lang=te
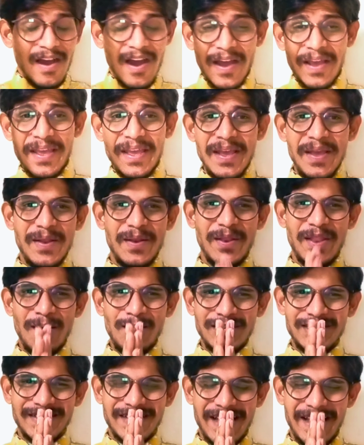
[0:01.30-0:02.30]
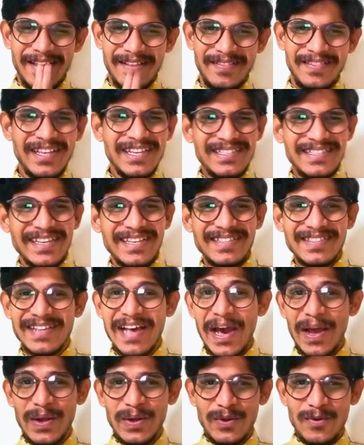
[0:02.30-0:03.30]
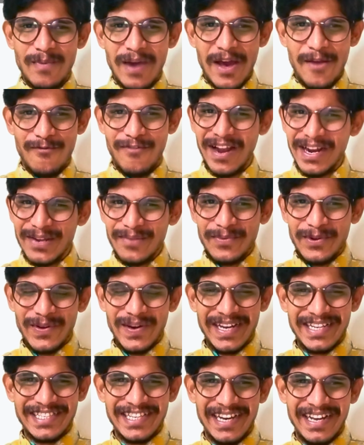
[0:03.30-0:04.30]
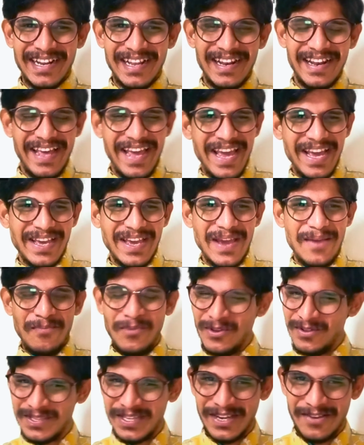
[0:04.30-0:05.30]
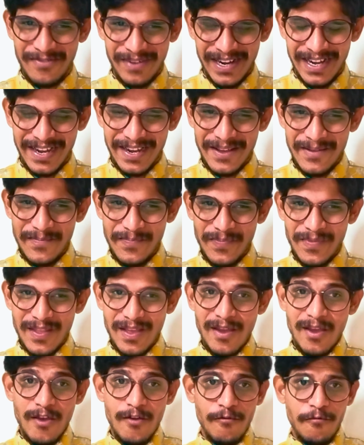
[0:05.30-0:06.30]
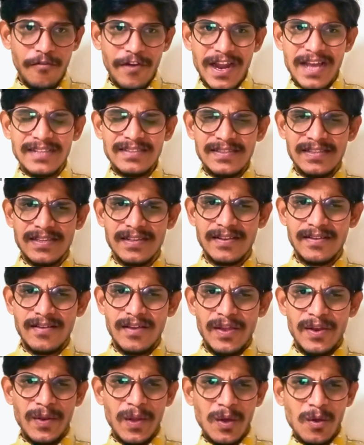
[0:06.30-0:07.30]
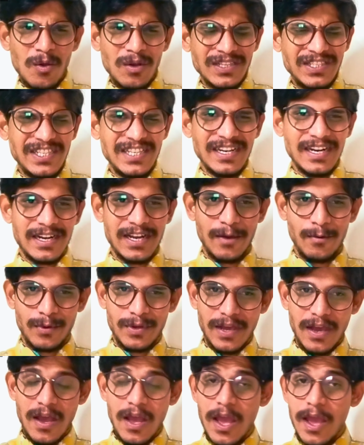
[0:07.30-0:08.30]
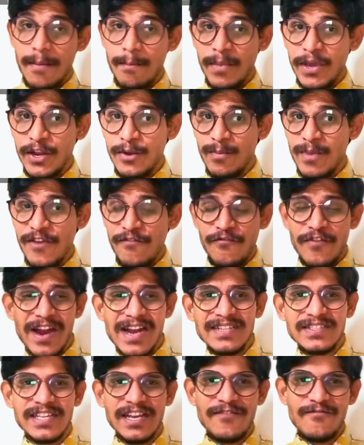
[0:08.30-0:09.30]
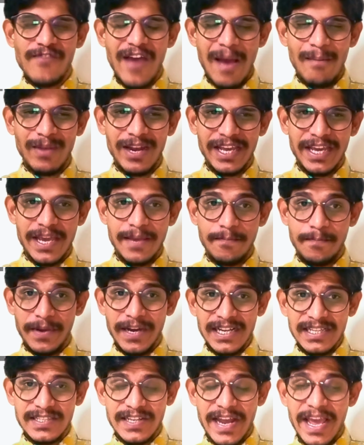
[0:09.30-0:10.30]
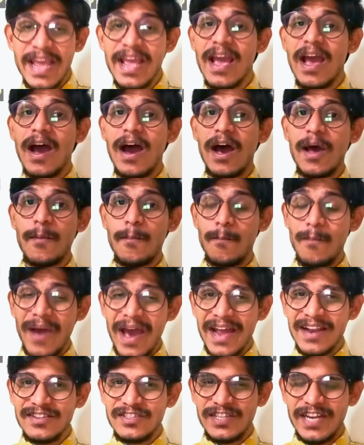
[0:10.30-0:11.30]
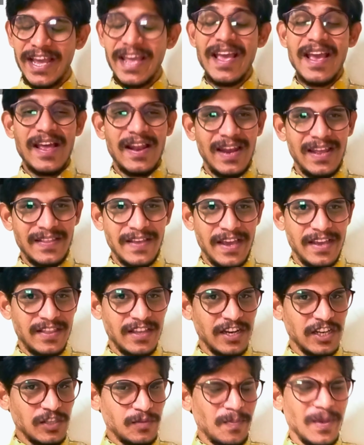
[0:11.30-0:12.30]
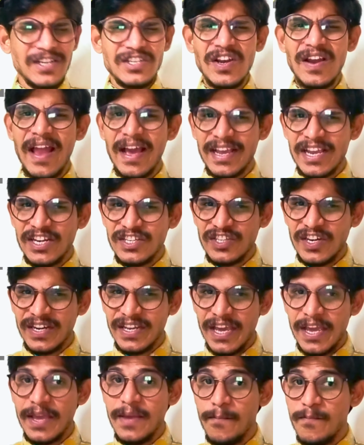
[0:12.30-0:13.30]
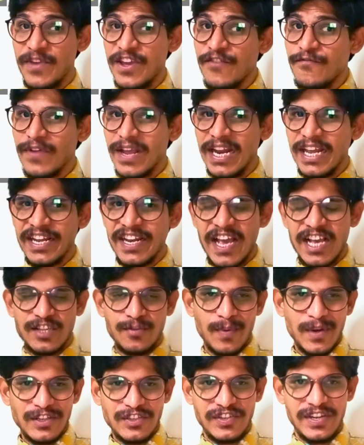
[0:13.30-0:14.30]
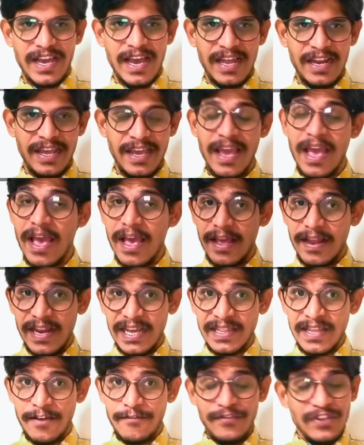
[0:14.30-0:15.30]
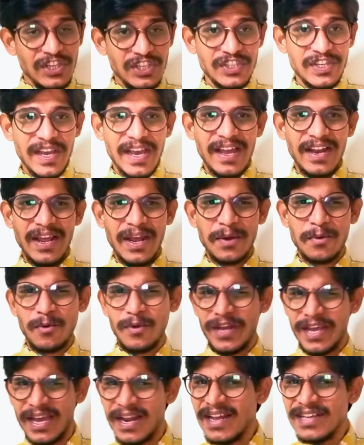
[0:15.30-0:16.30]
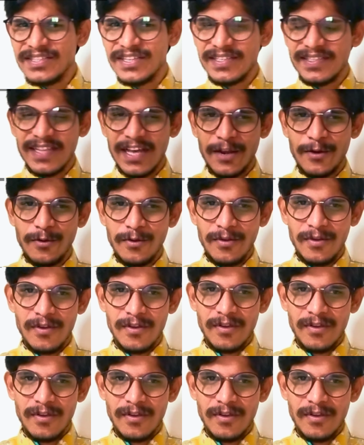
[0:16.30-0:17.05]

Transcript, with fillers: హాయ్ నమస్తే దిస్ ఈస్ అరుణ్ కుమార్ వెల్కమ్ టు అవర్ ఛానల్ ఏకే మ్యూజిక్ వరల్డ్ ఫ్రెండ్స్ నాకు ఒక చిన్న డౌట్ మీరు మీ ఫ్రెండ్స్ అండ్ ఫ్యామిలీకి బర్త్డే ఆర్ మ్యారేజ్ డే లేదా ఏదైనా స్పెషల్ అకేషన్కి మీ ఫీలింగ్ని ఎక్స్ప్రెస్ చేయాలి లేదా విష్ చేయాలి అనుకుంటే ఎలా చేస్తారు